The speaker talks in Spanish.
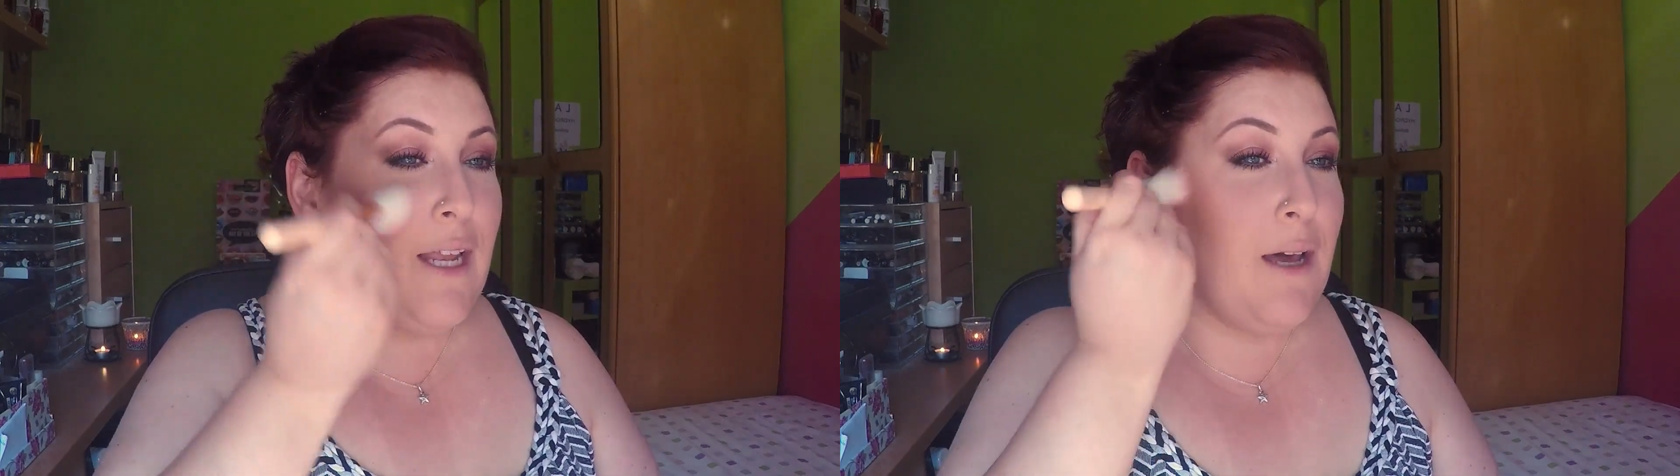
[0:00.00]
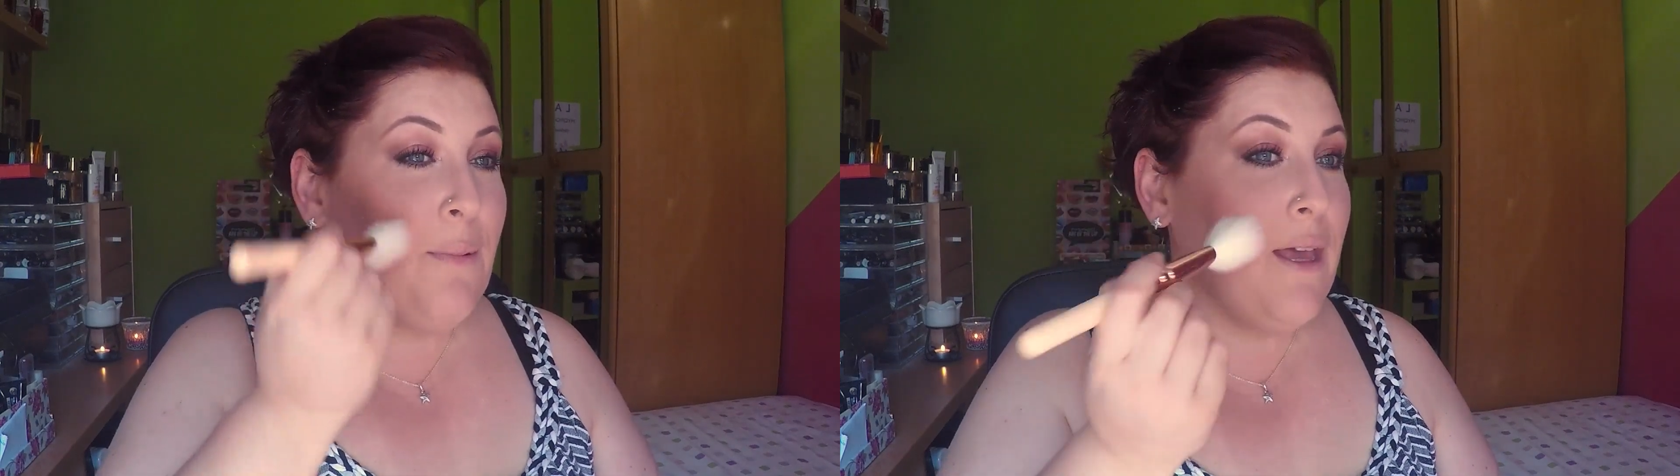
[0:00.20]

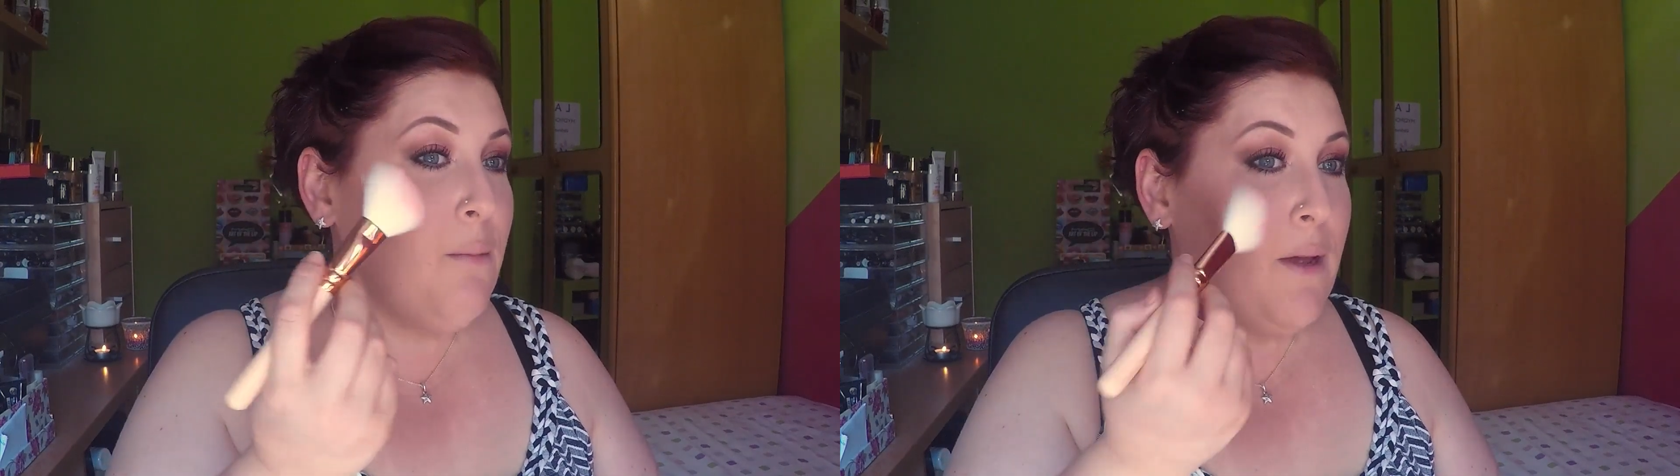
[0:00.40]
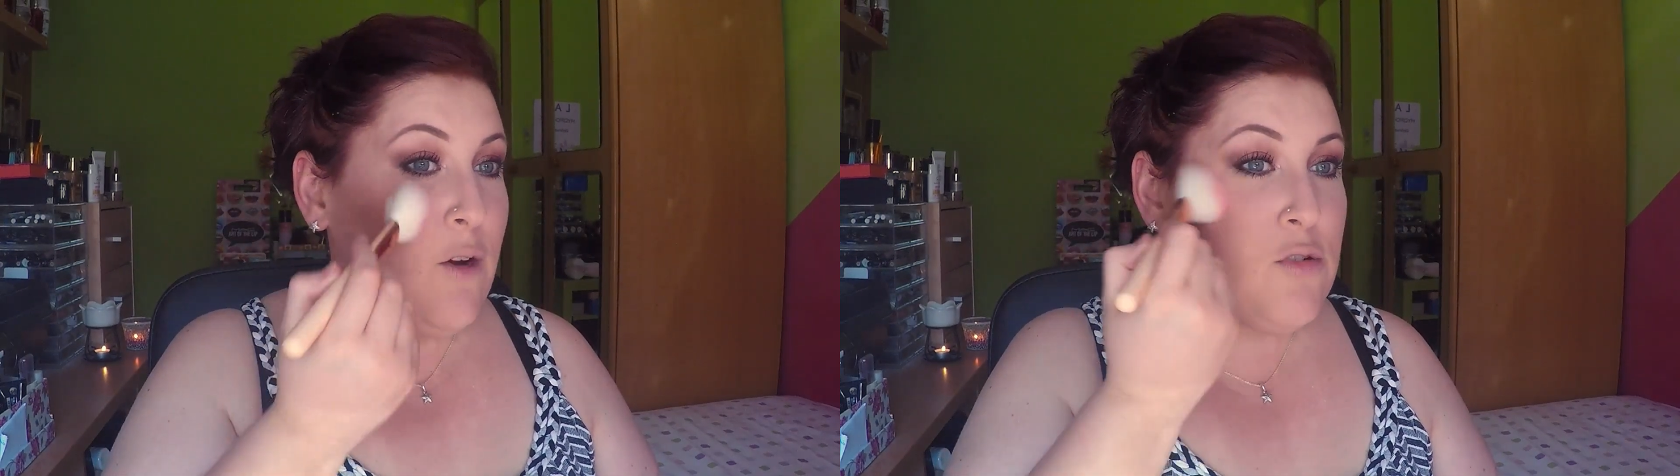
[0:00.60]
la piel,
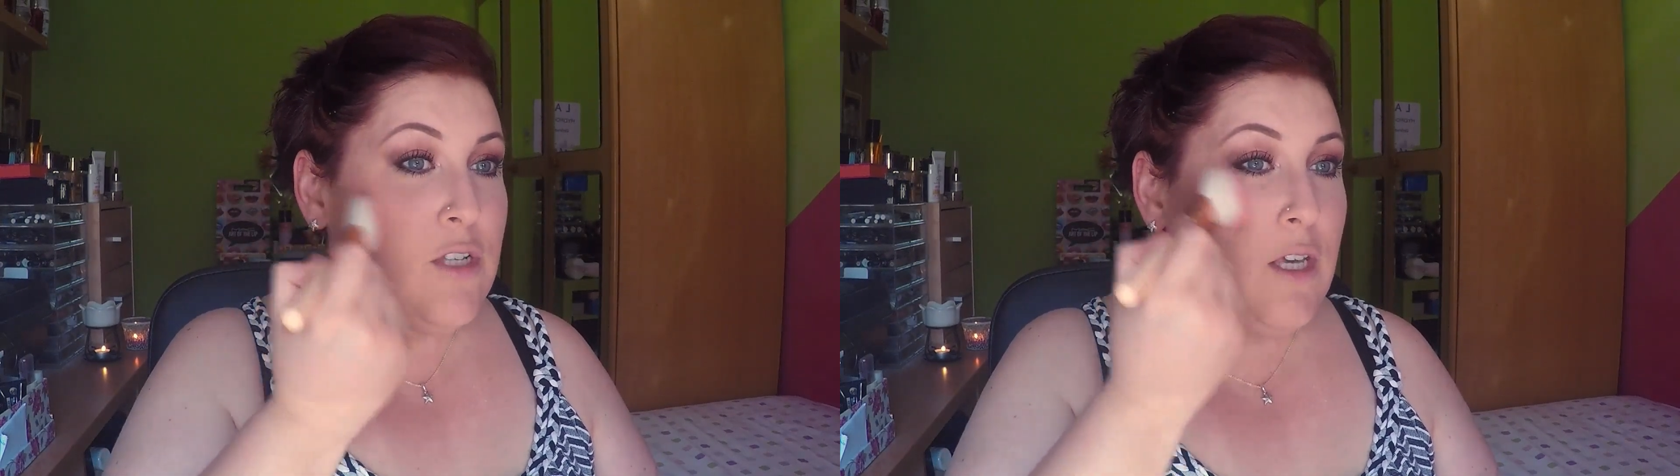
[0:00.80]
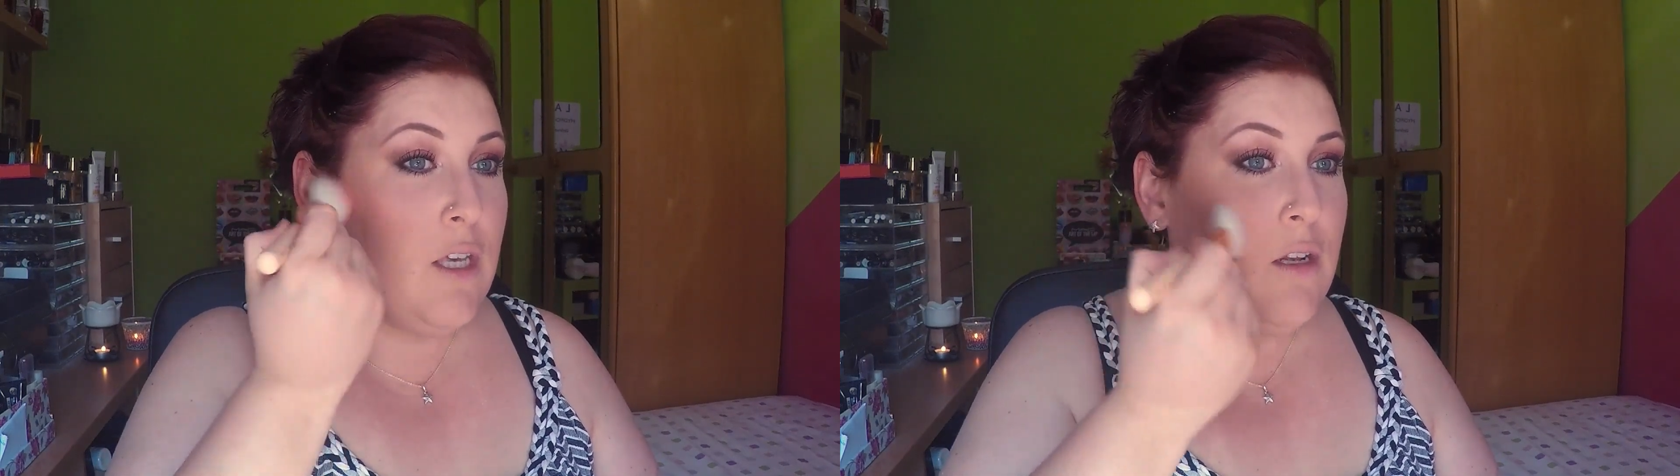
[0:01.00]
pero
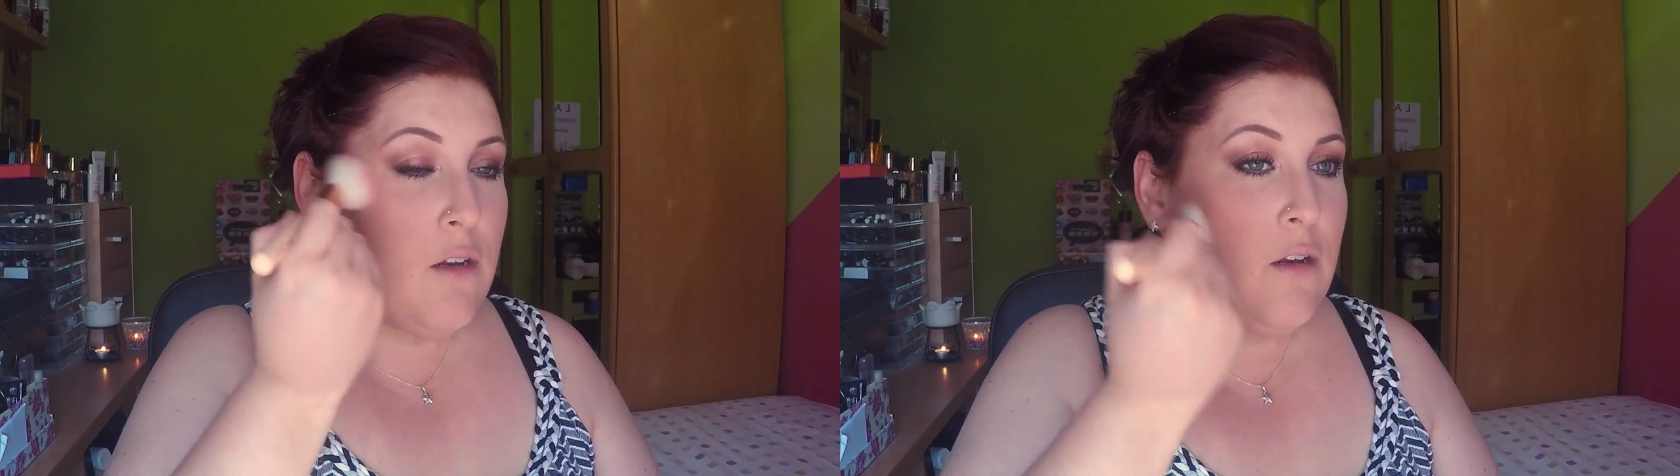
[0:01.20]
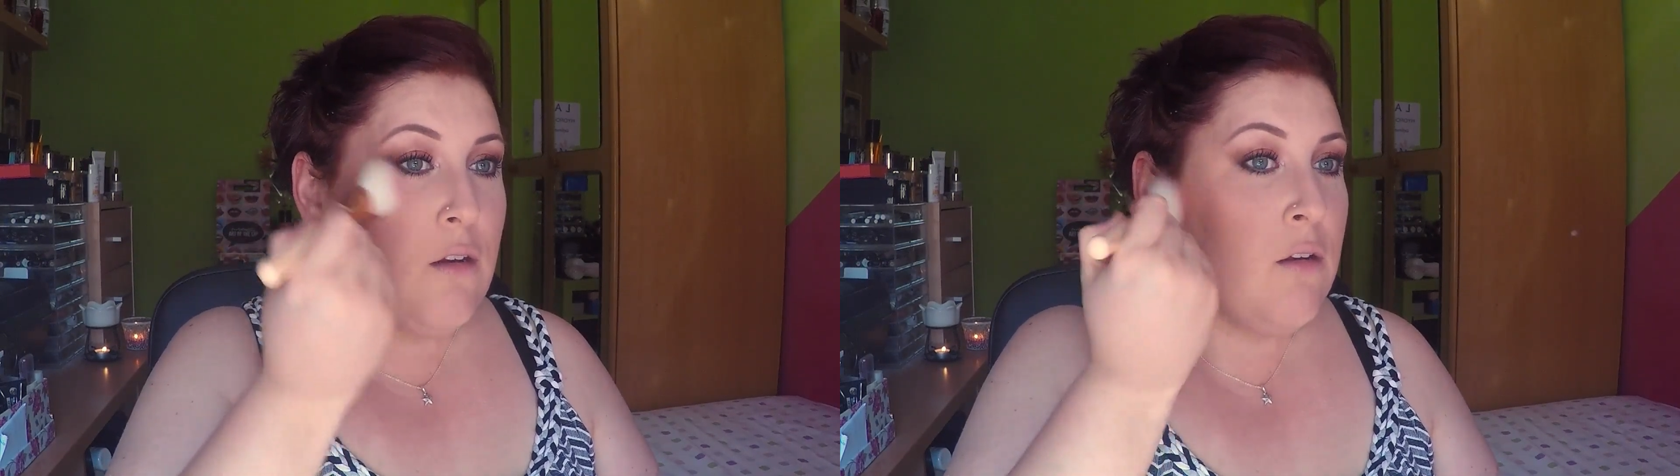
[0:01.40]

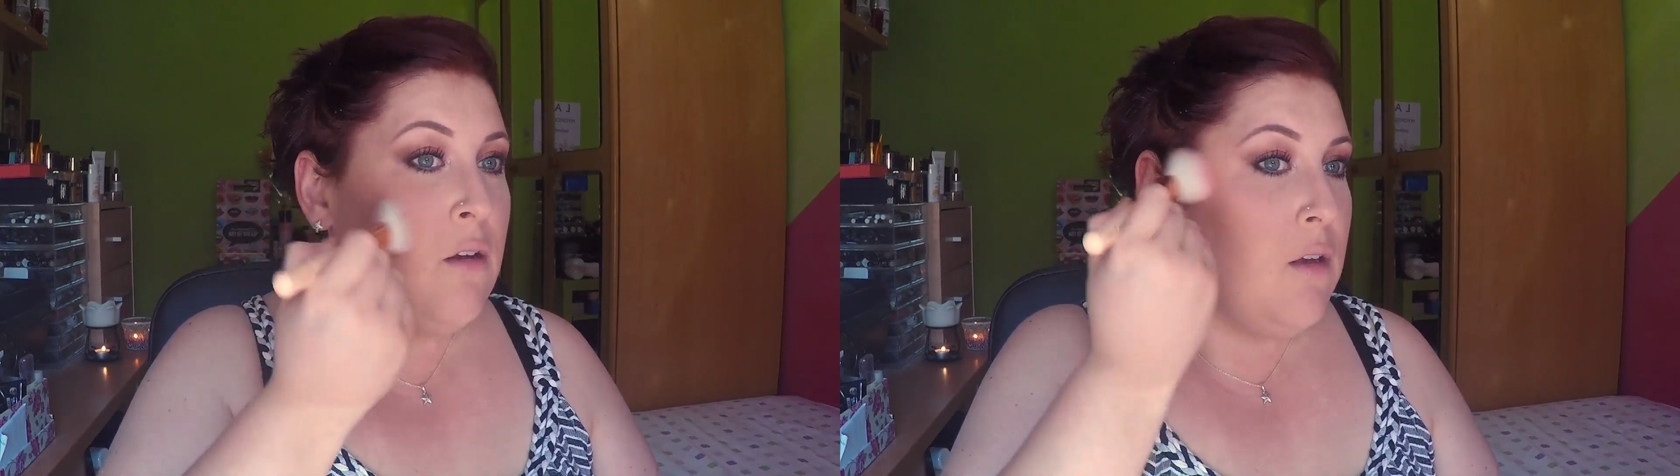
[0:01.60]
sin